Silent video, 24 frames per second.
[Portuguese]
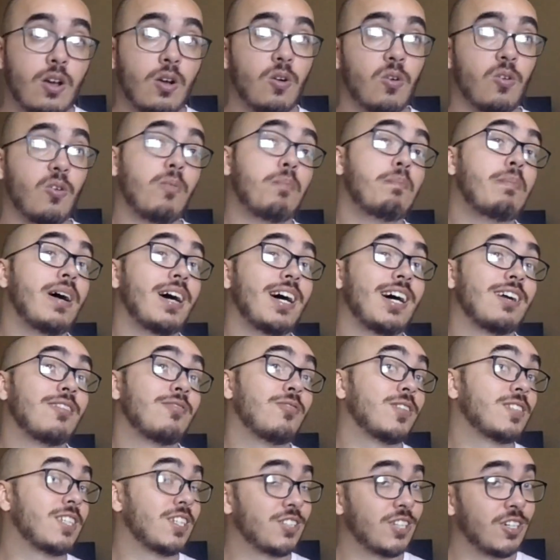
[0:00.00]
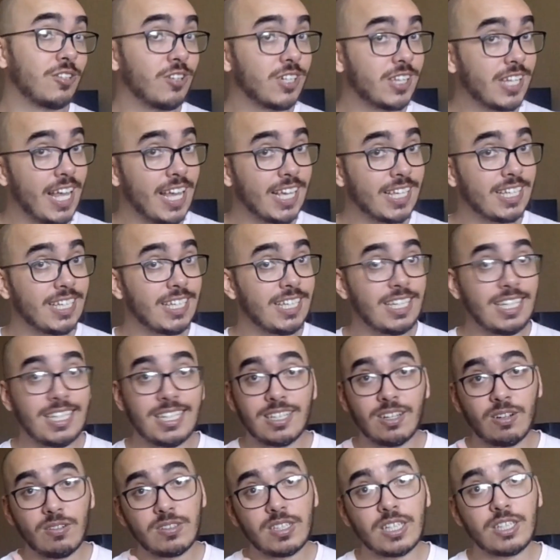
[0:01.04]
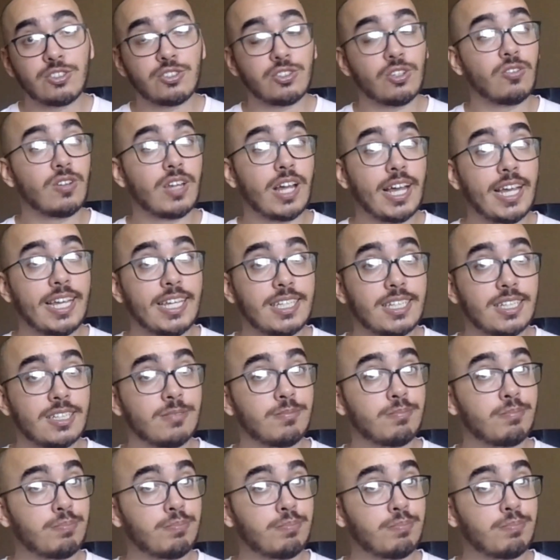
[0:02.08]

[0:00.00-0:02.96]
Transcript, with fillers: Opa, você chegou até aqui e não deixou o like?